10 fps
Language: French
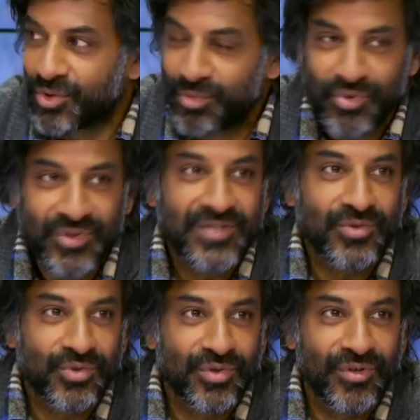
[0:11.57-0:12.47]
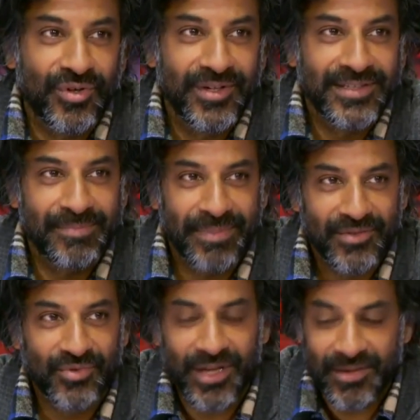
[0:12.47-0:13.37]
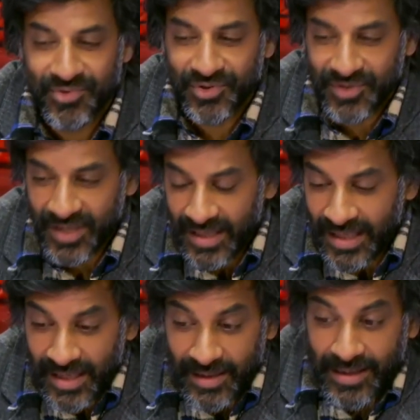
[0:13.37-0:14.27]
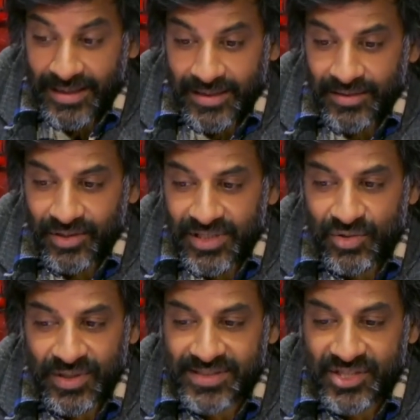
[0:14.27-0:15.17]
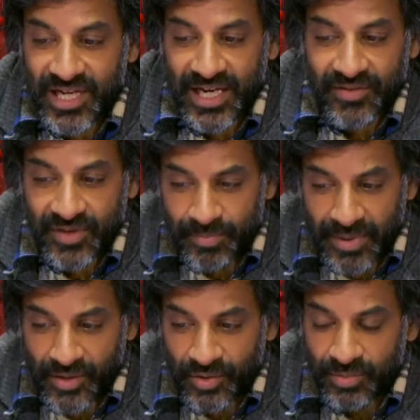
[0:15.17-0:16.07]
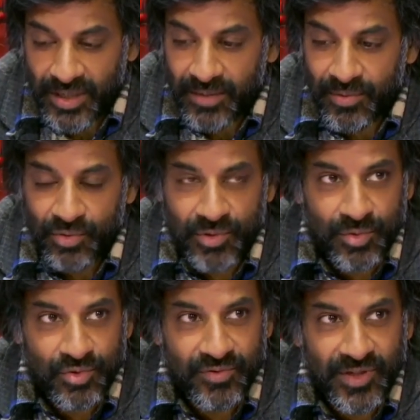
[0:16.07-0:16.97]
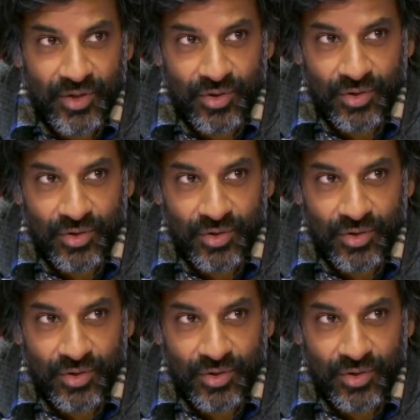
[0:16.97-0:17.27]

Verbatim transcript: deux buts, ils sont devant. C'est pas du tout la même chose. Dans l'histoire, c'est déjà arrivé, pas que au Bernabeu. Moi, je me souviens